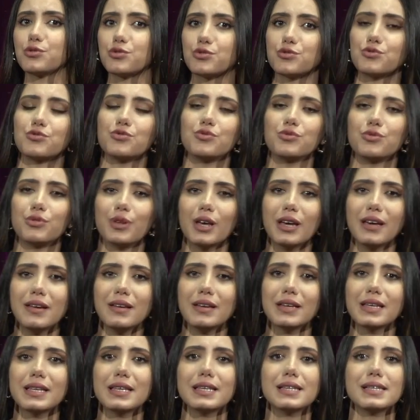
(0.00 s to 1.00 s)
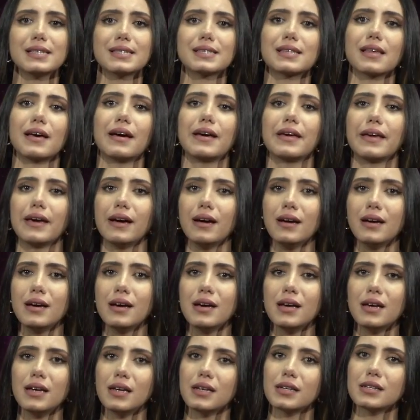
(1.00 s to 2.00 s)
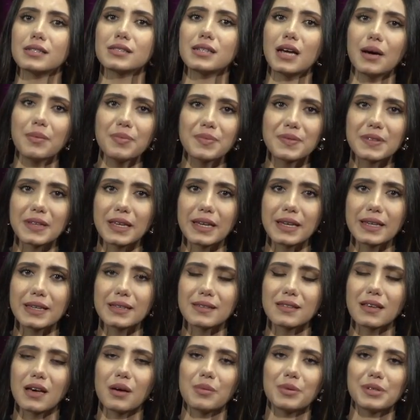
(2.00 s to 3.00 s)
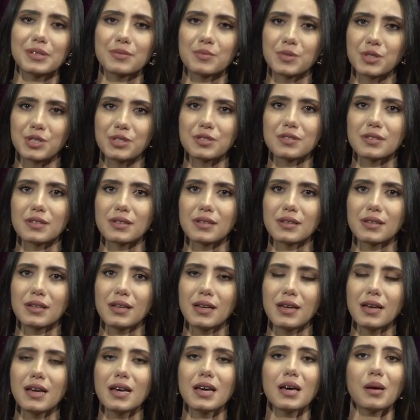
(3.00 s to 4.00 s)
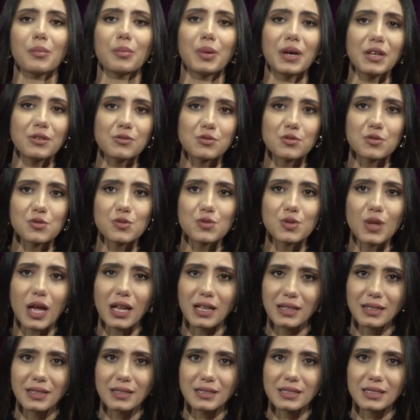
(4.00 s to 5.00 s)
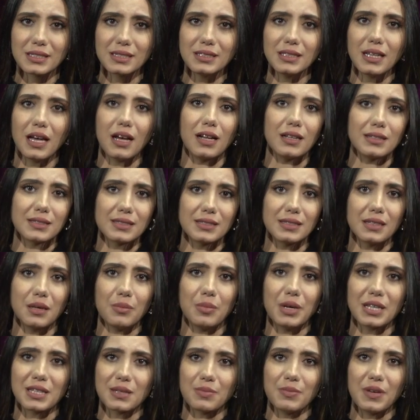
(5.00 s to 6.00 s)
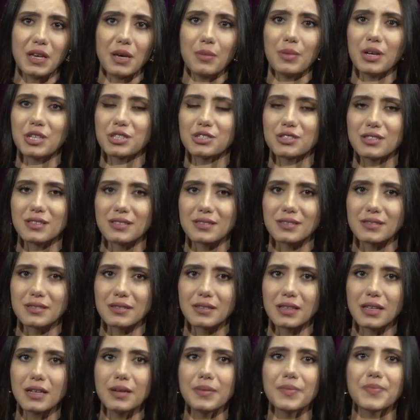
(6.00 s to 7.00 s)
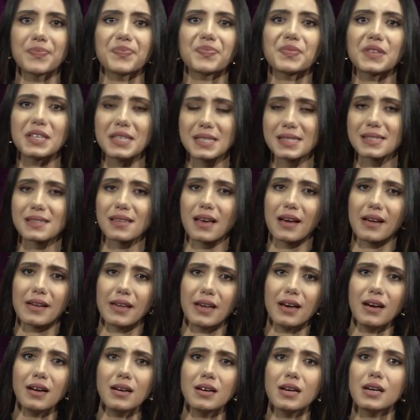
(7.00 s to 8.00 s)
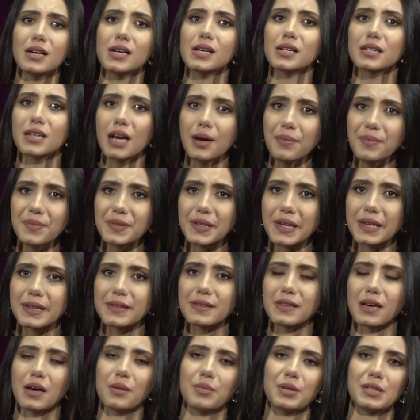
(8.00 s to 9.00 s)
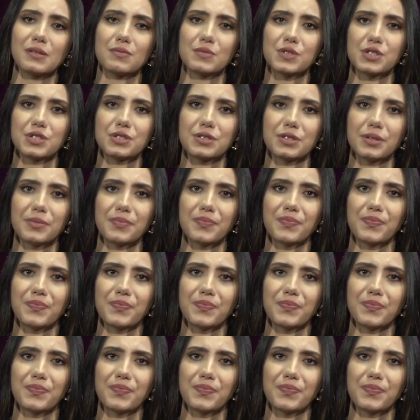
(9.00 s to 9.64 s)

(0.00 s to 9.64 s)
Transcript: düştüğünde İsa'ya Rab diye hitap etmişti. Petrus dalgaların altına batmaya başladığında İsa'ya Rab diye hitap etmişti.